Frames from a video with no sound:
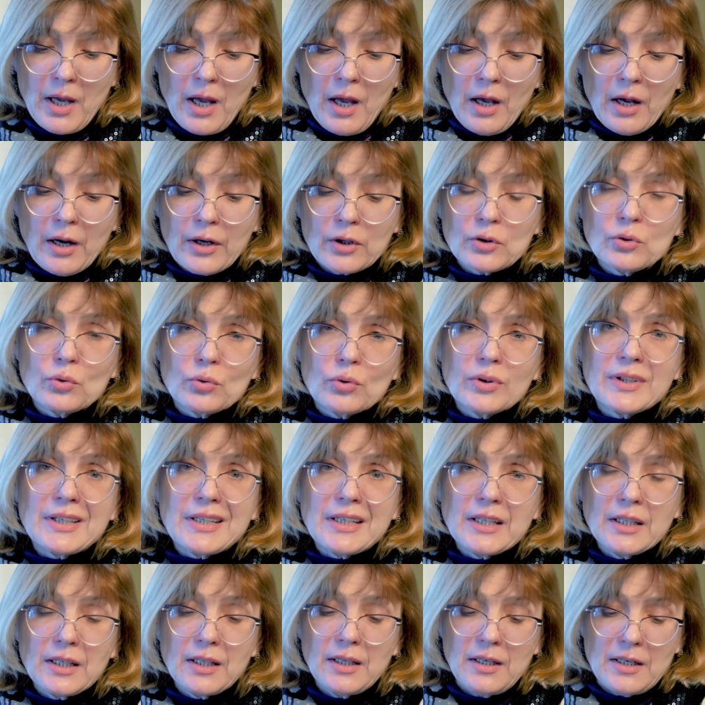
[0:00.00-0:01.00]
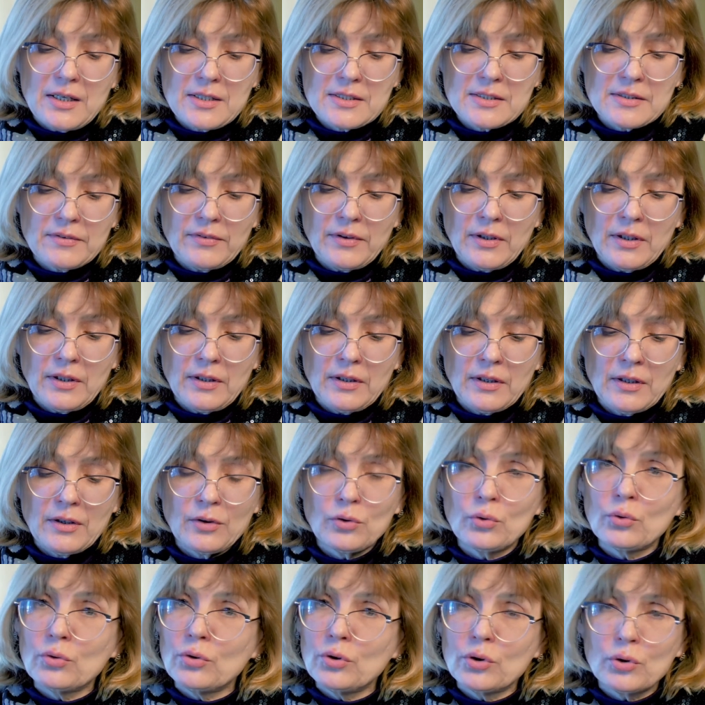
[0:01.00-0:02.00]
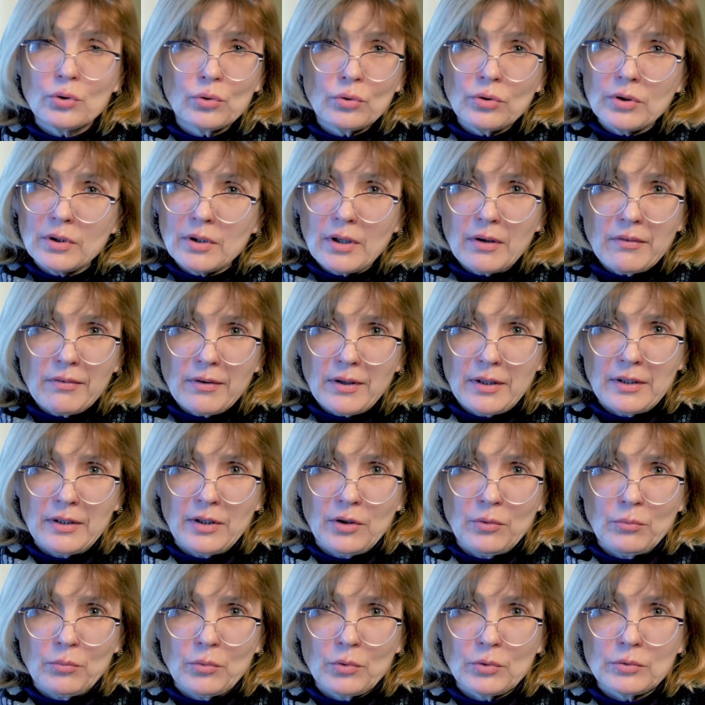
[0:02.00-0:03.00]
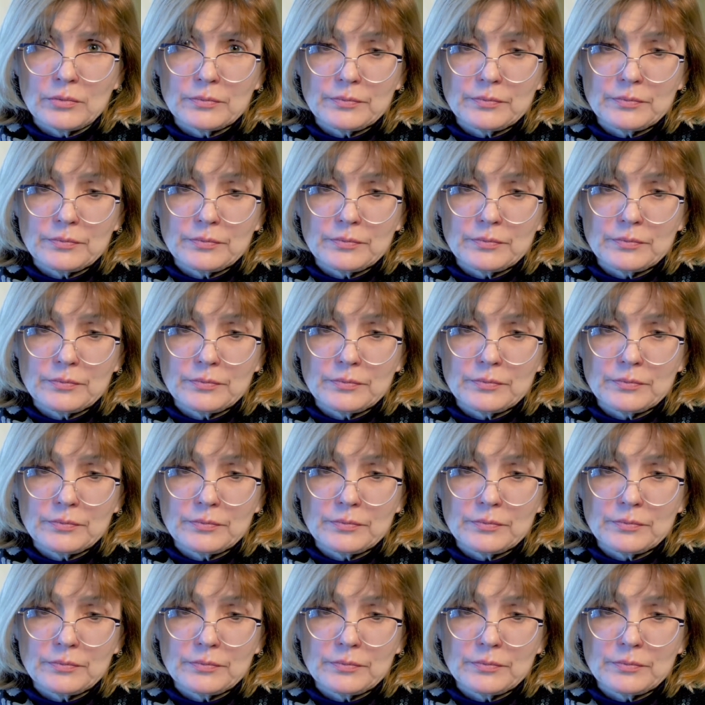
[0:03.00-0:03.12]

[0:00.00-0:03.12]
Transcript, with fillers: которые ели свиньи, но никто не давал ему.